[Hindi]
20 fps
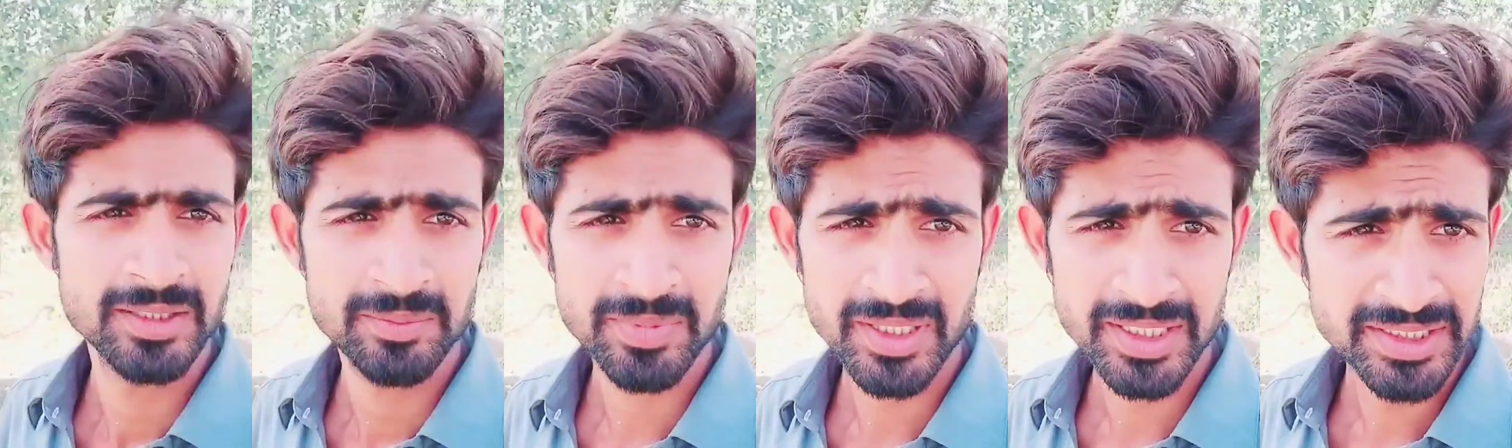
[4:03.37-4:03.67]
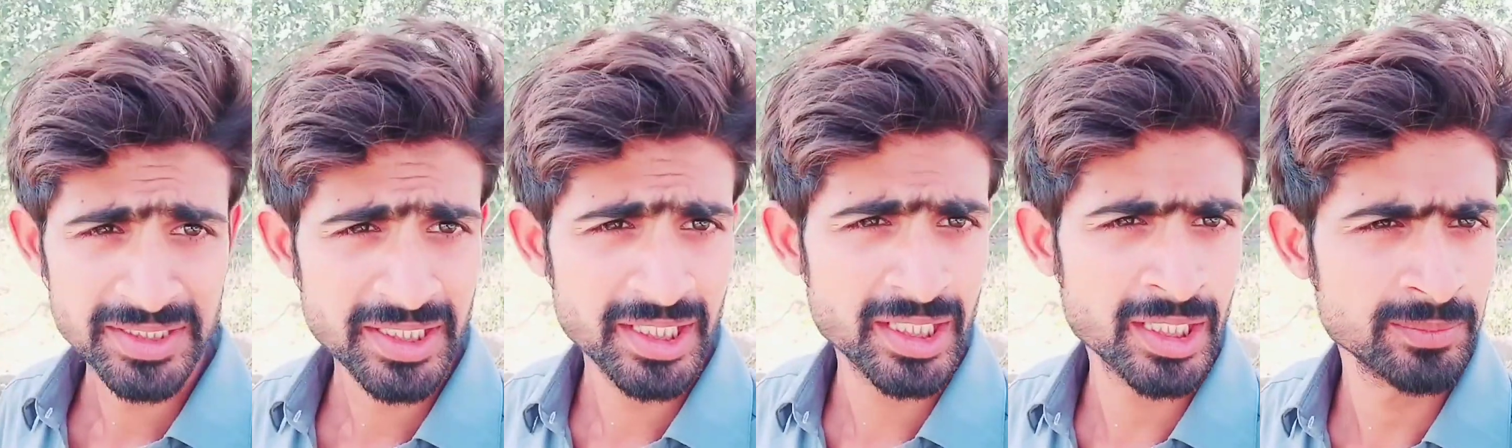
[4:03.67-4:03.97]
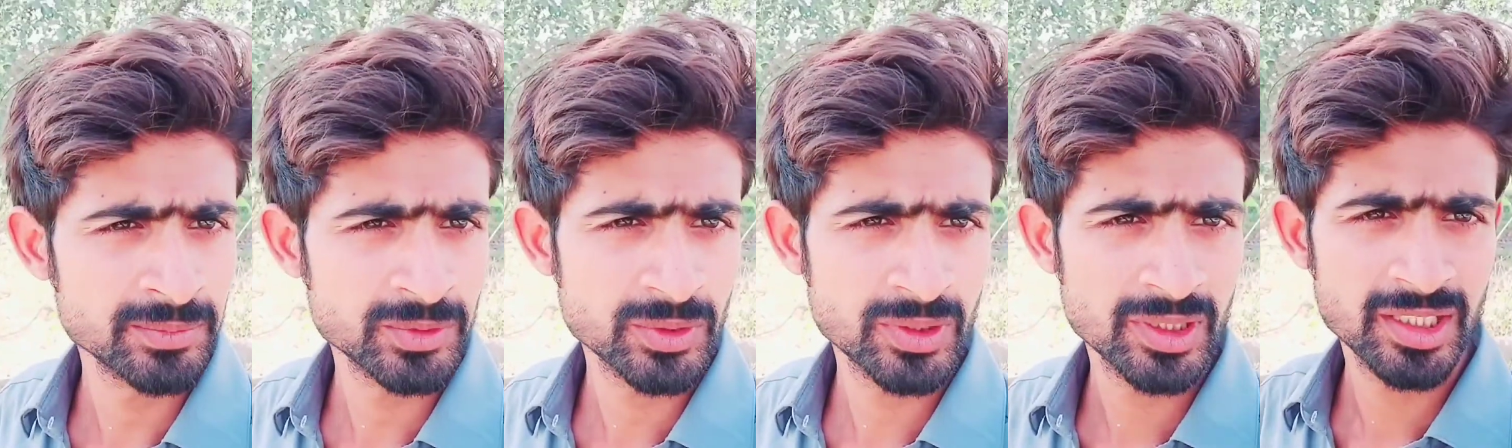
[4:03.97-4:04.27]
पानी
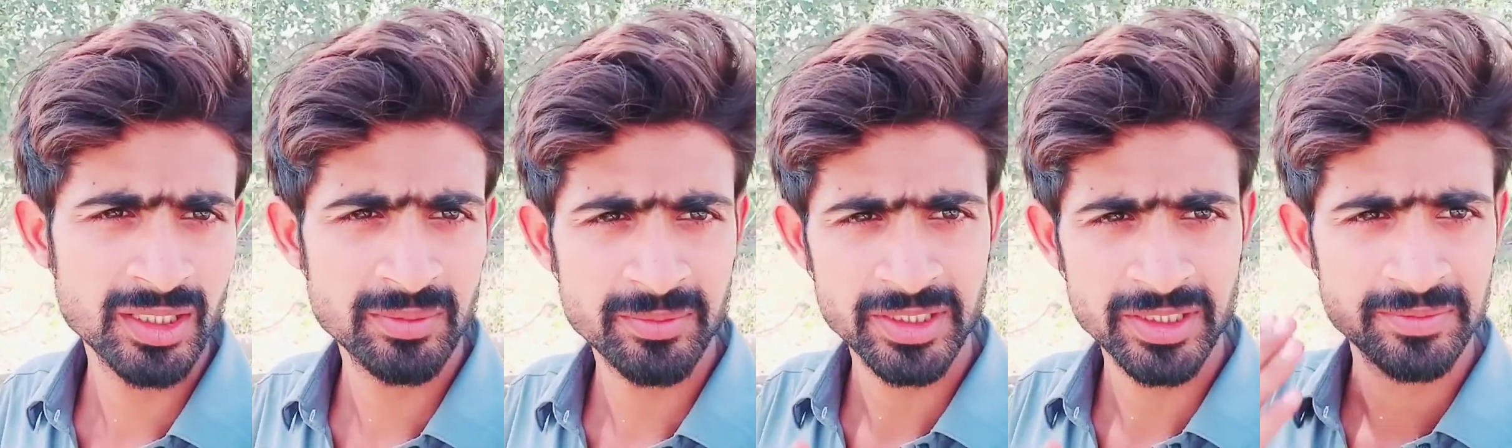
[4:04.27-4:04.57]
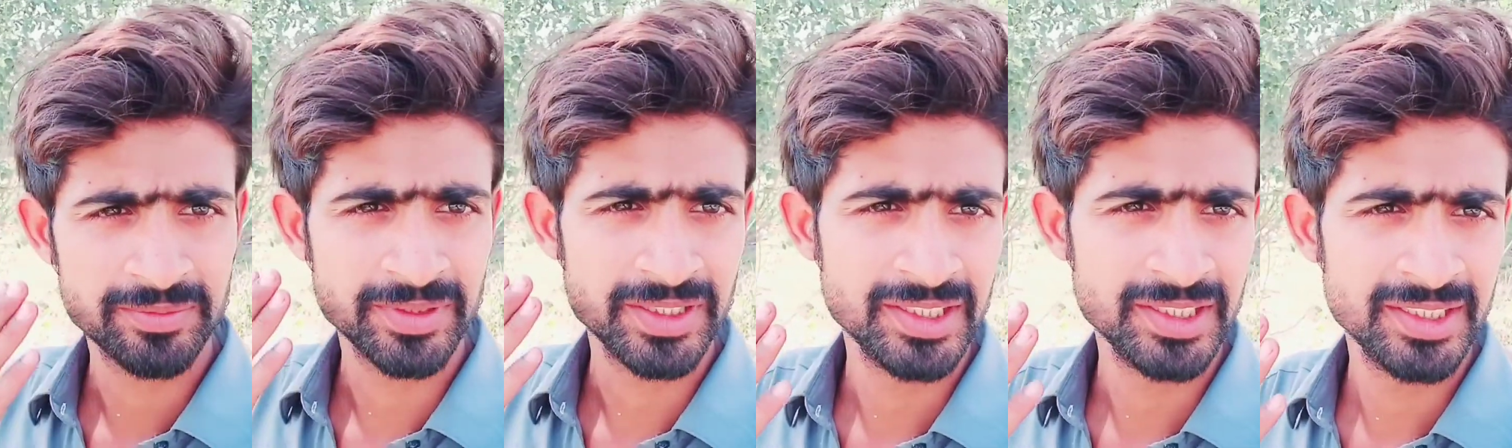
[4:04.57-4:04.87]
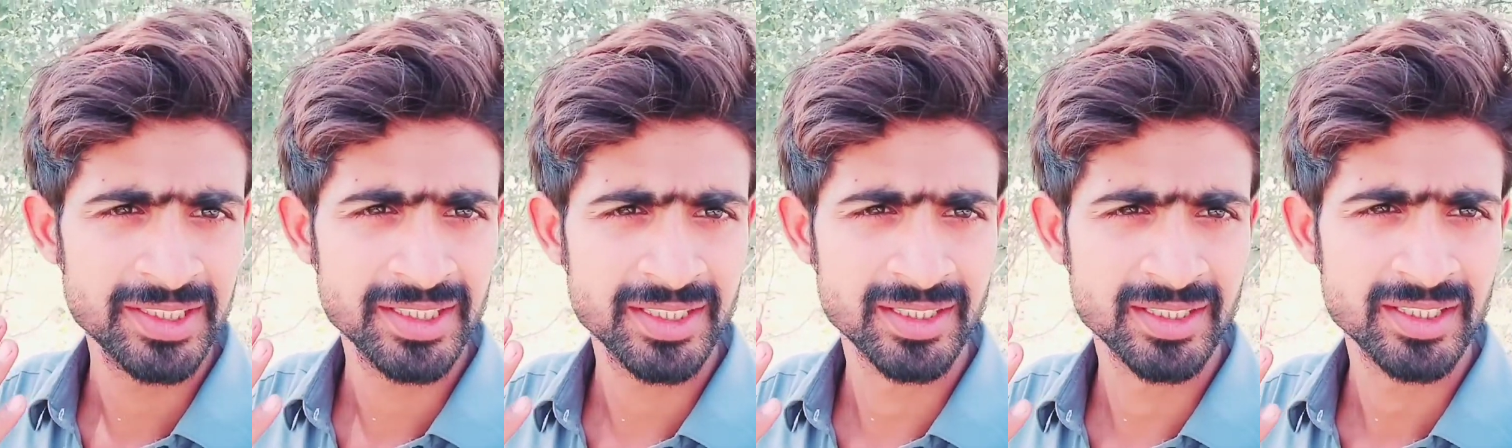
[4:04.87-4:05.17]
अल्हम्दुलिल्लाह मैंने पी ली
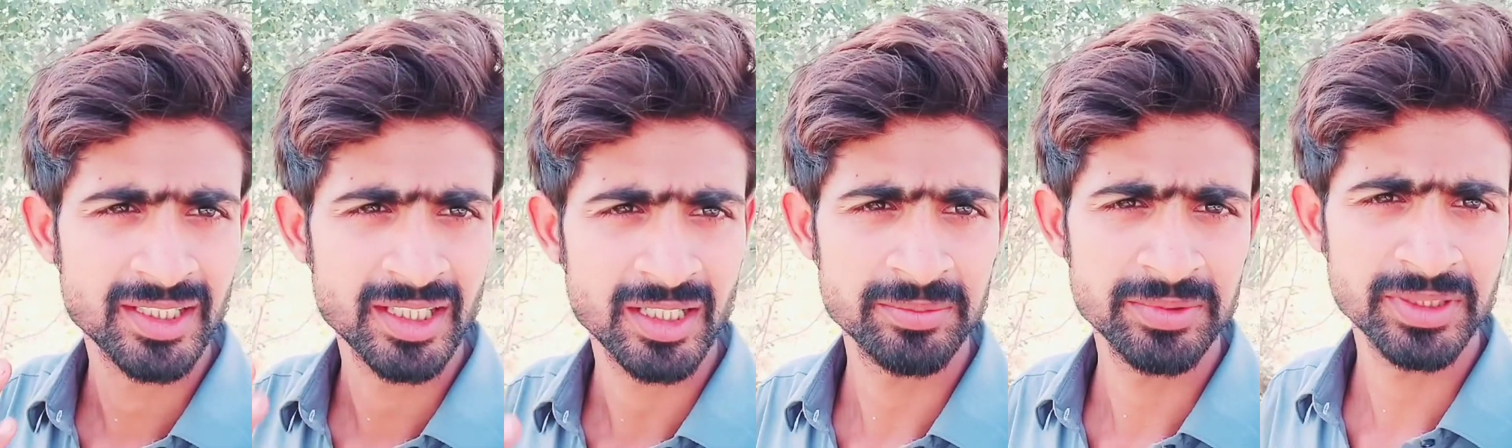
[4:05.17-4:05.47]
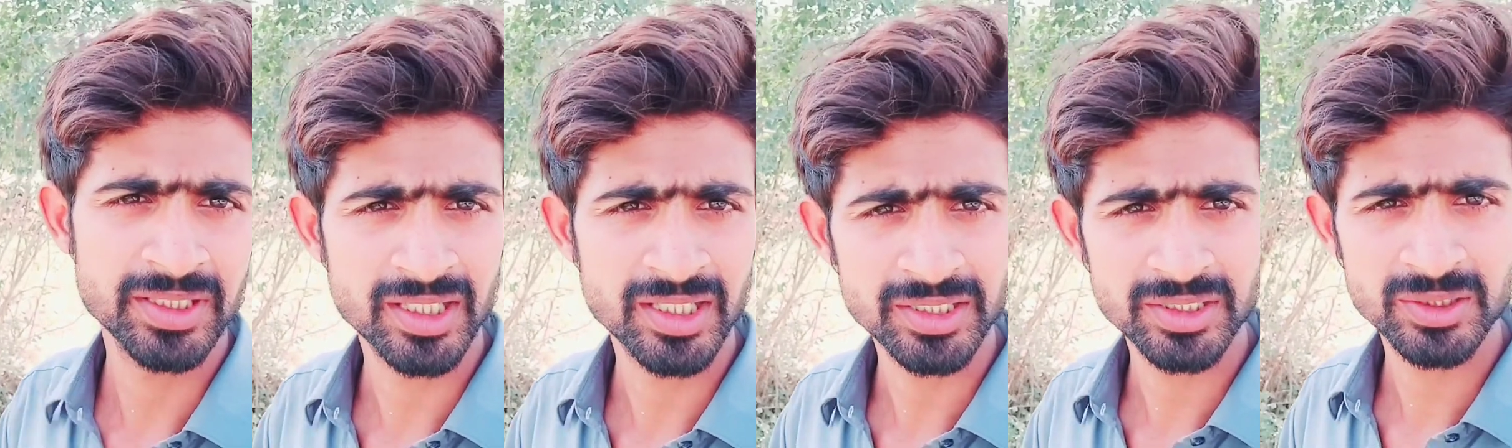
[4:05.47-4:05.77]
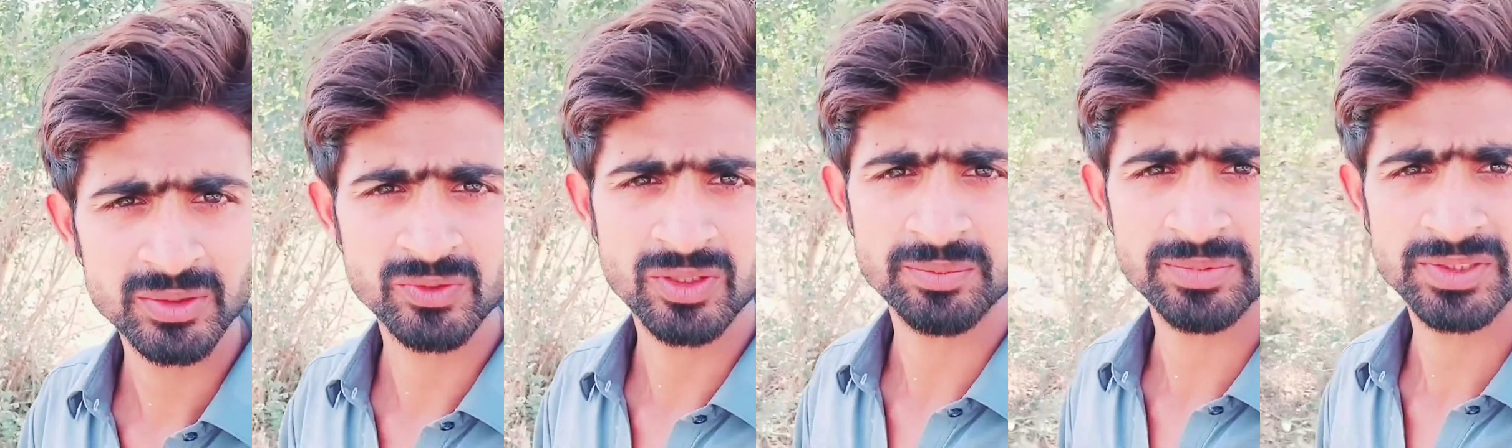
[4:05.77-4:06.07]
है अभी आ गए
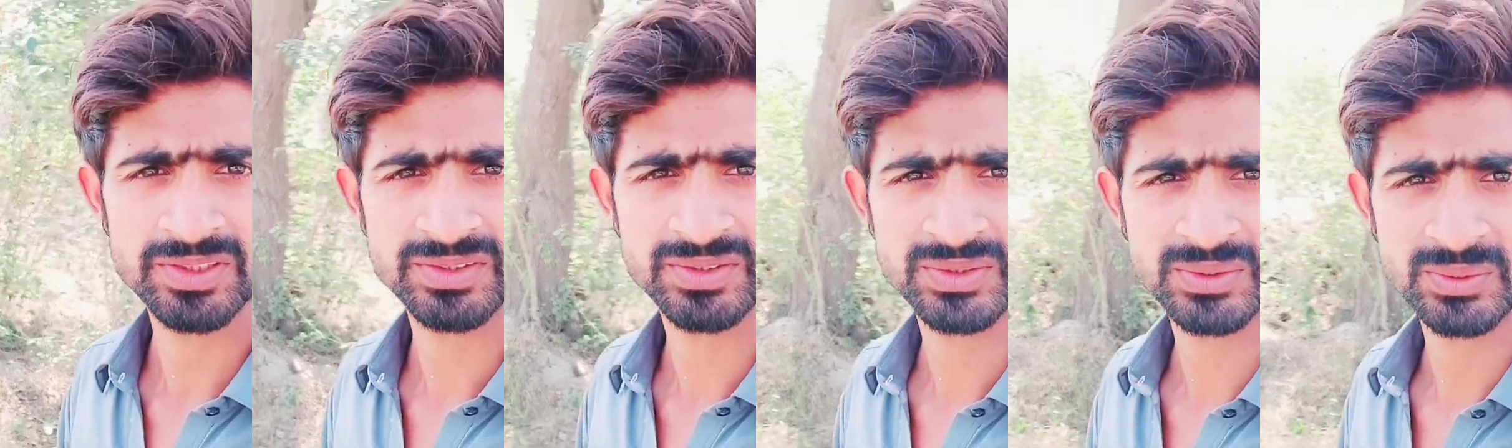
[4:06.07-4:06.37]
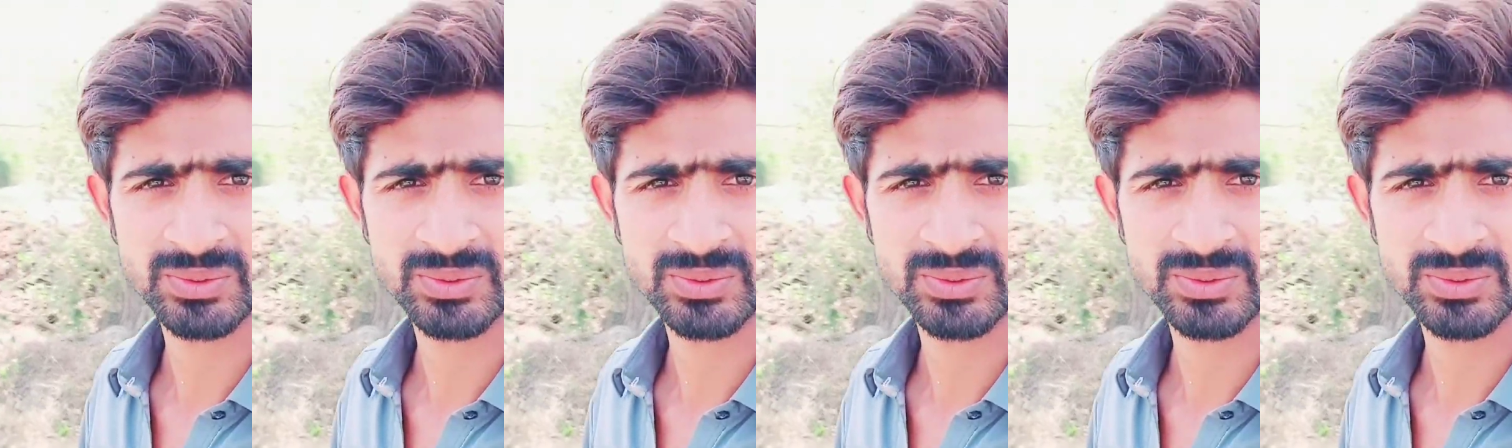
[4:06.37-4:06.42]
हूँ वापस